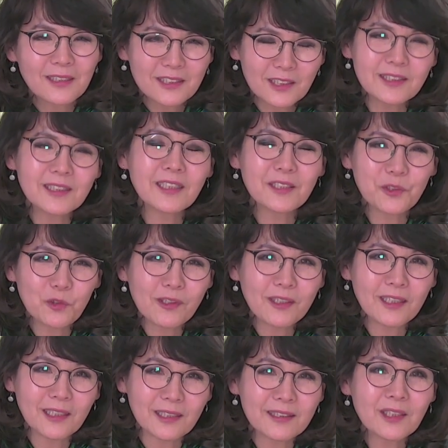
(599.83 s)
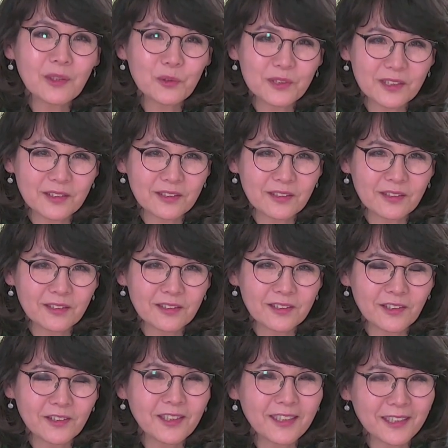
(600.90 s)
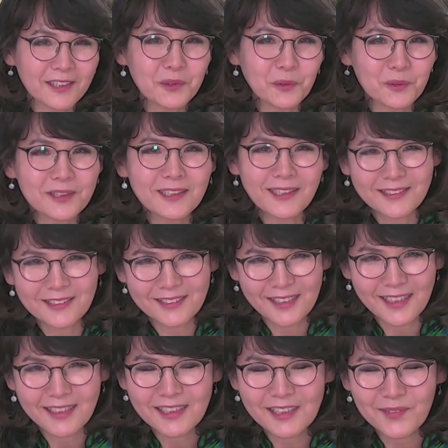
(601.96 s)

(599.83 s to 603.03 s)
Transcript: 이태리 유학을 갔다 오셔서 여기까지 오시게 하신 하나님